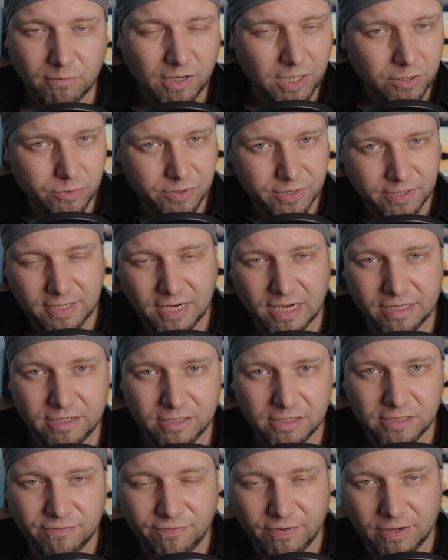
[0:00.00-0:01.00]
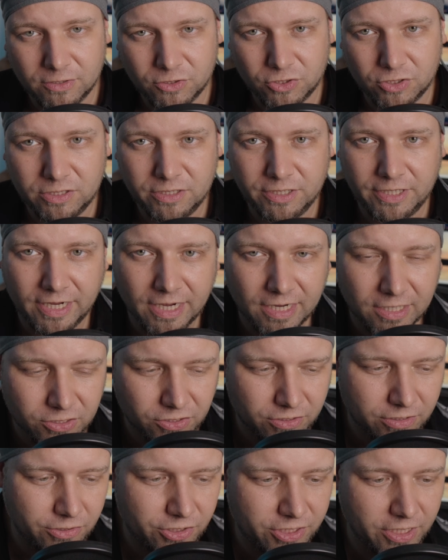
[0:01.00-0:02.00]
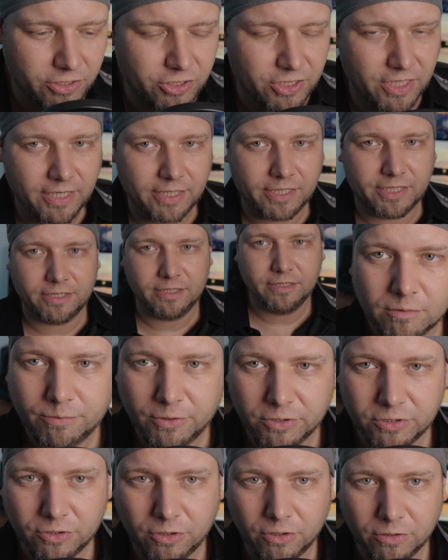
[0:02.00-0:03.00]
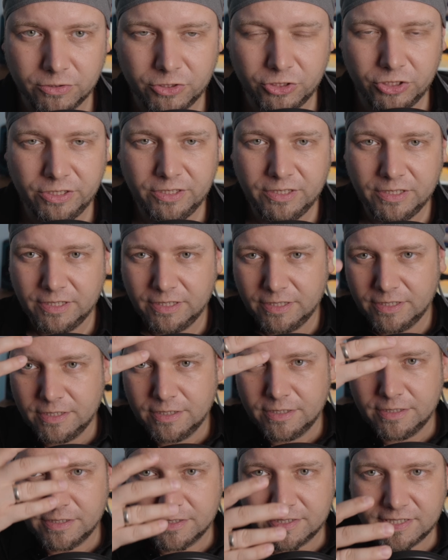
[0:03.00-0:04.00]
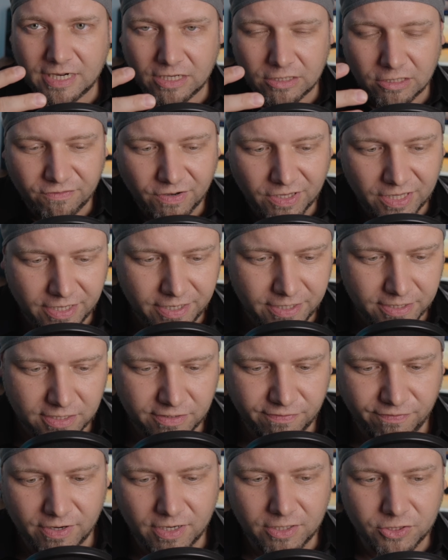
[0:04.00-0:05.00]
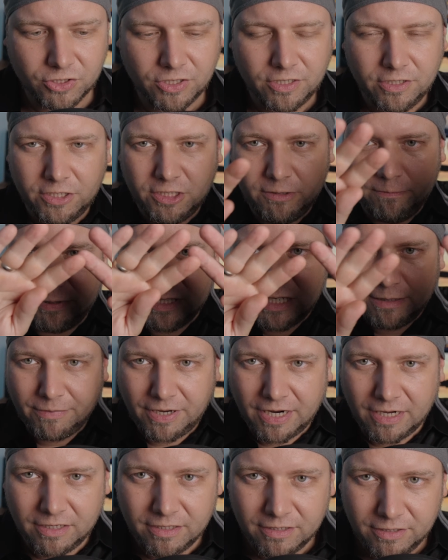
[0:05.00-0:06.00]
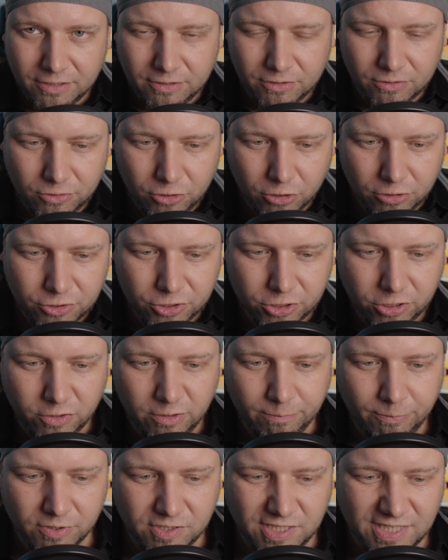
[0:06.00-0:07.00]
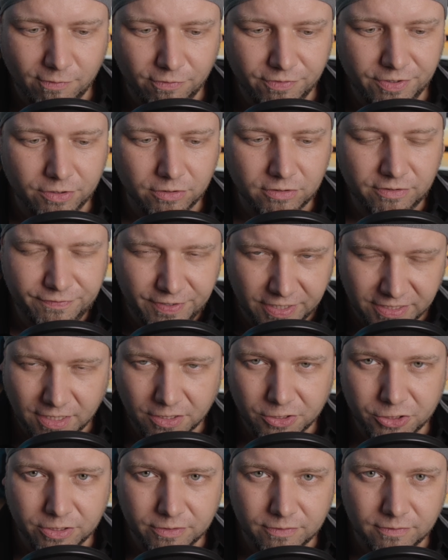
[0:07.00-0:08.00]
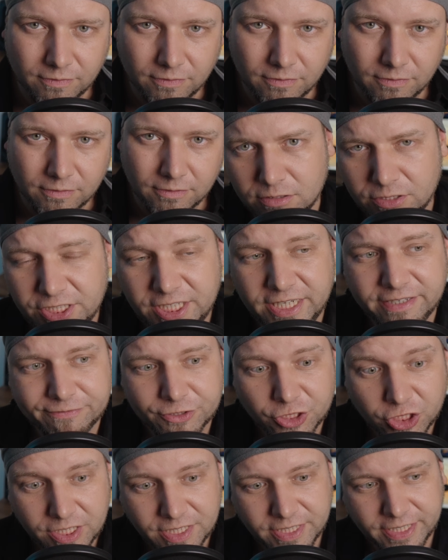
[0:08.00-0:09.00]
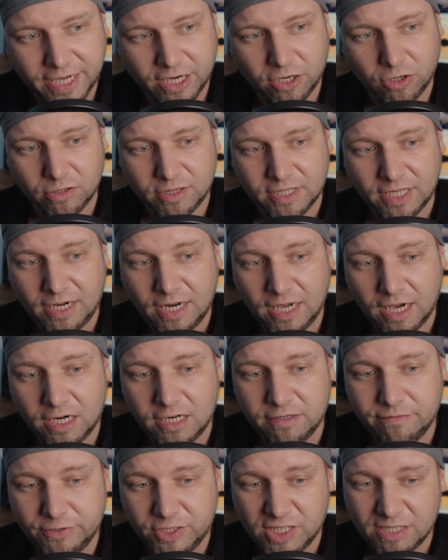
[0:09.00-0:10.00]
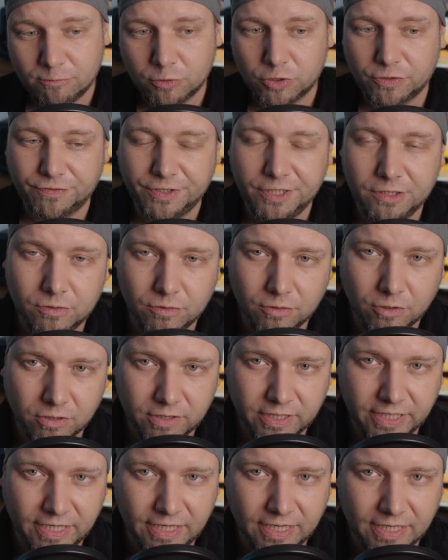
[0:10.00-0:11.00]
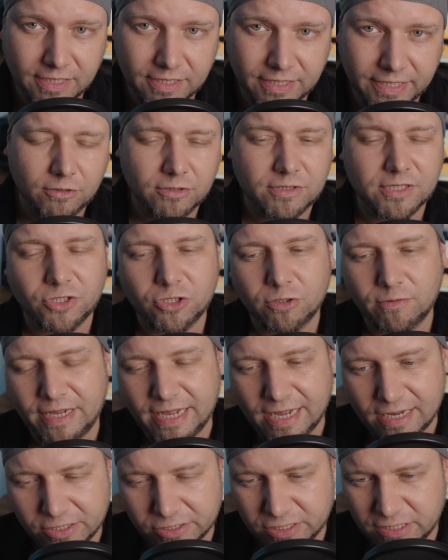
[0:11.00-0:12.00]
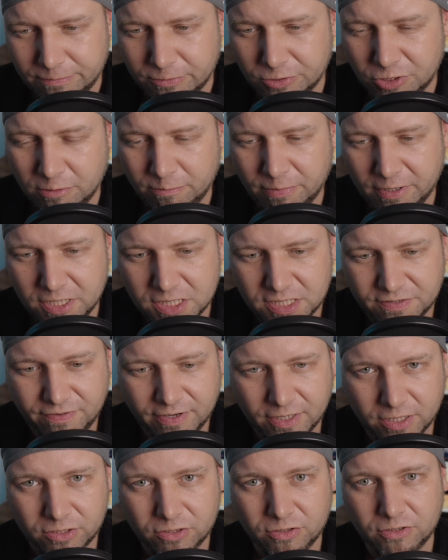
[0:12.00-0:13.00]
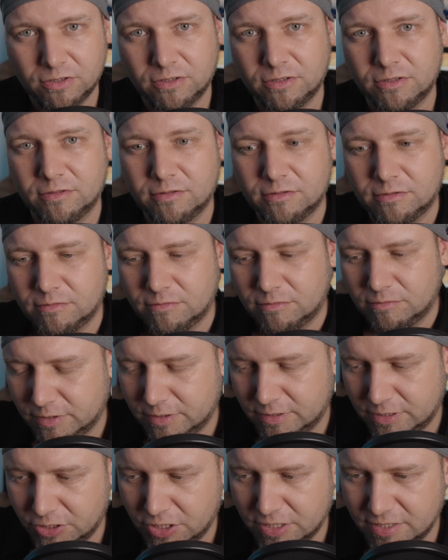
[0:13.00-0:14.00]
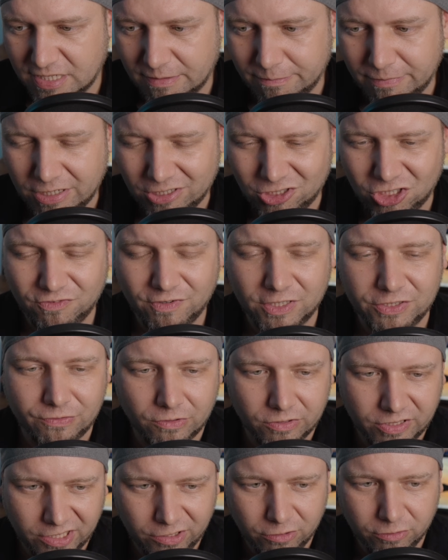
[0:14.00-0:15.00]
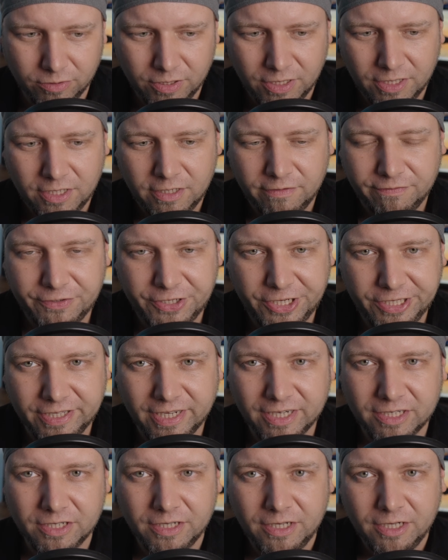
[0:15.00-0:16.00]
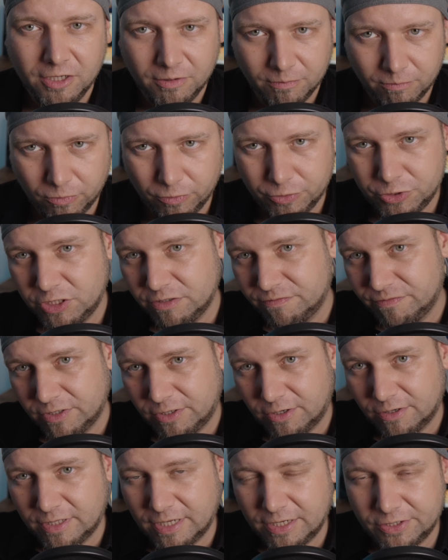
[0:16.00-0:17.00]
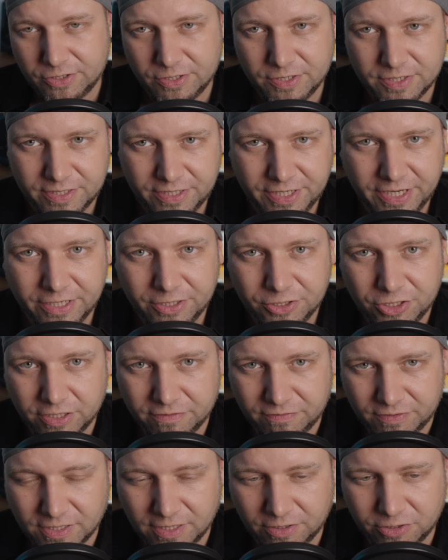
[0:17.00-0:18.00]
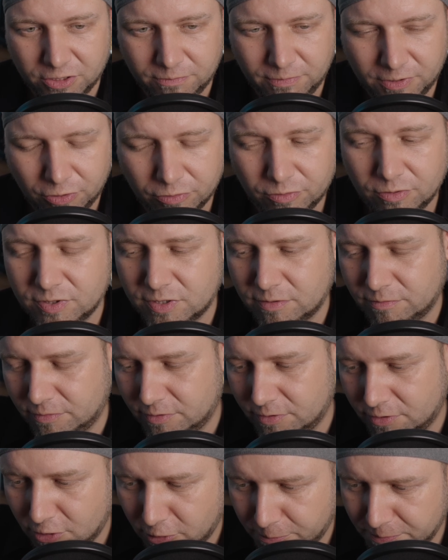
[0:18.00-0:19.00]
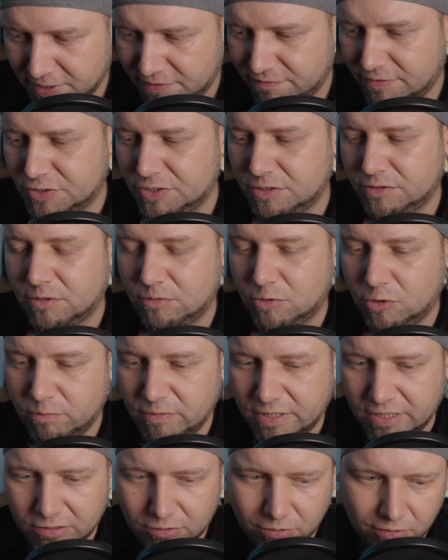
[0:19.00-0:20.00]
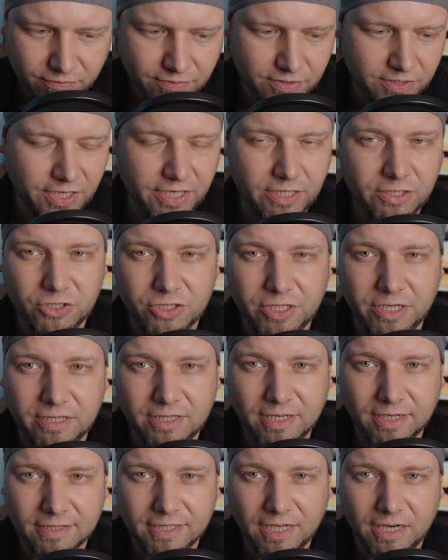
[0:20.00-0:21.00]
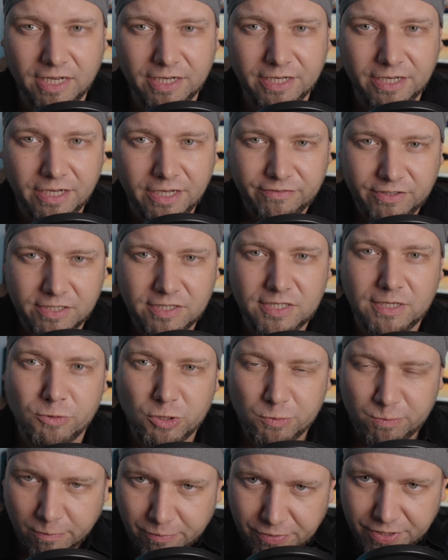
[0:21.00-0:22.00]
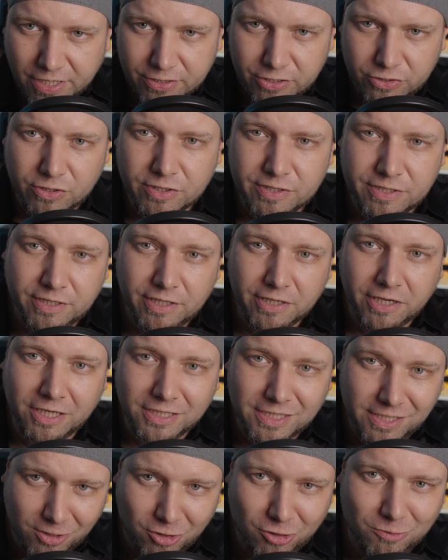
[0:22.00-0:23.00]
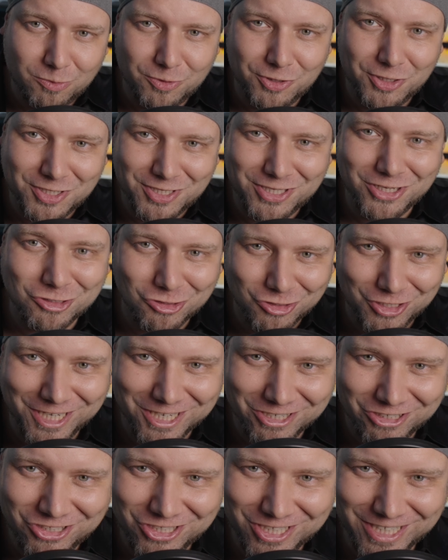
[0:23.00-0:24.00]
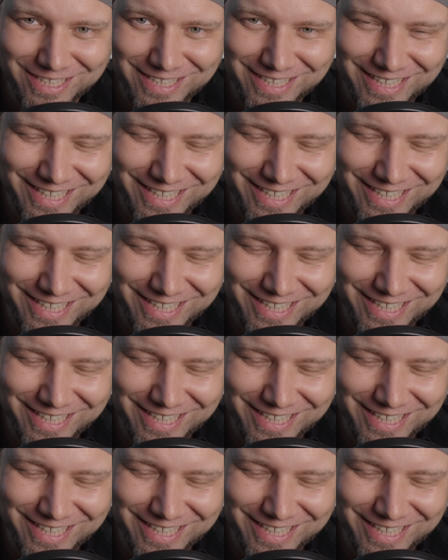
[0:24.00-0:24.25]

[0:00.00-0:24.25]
ma już skaner twarzy i każdy dzieciak podchodzi, skanowana jest twarz i bramka do szkoły podstawowej otwiera się. Nie wszystkie hotele, ale widziałem już w kilku hotelach, no zresztą każdy, proszę Państwa, kto chce się zameldować w hotelu w Chinach, musi wykonać zdjęcie w trakcie meldunku. Są kopie waszych dokumentów, zdjęcie i tak dalej. Wtedy sobie przypominacie, że to jest jednak kraj komunistyczny jeszcze.